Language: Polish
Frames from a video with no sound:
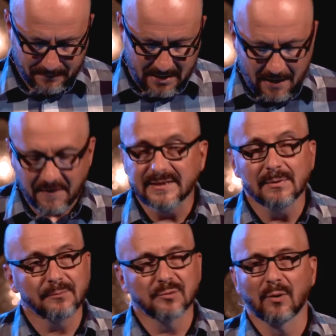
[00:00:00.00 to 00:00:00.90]
A następna
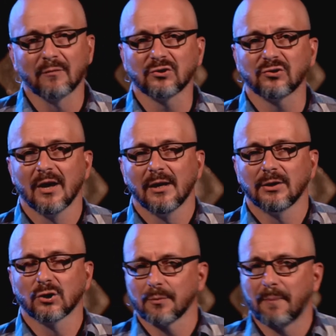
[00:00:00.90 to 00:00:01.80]
przypowieść
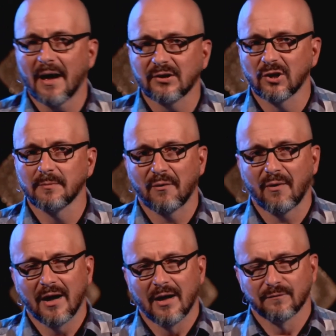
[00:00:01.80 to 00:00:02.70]
jeszcze bardziej
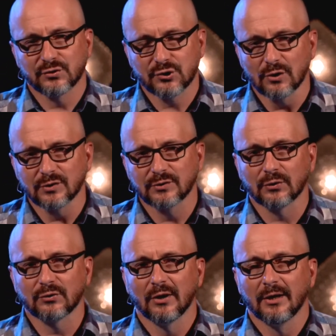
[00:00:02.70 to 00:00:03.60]
miała wstrząsnąć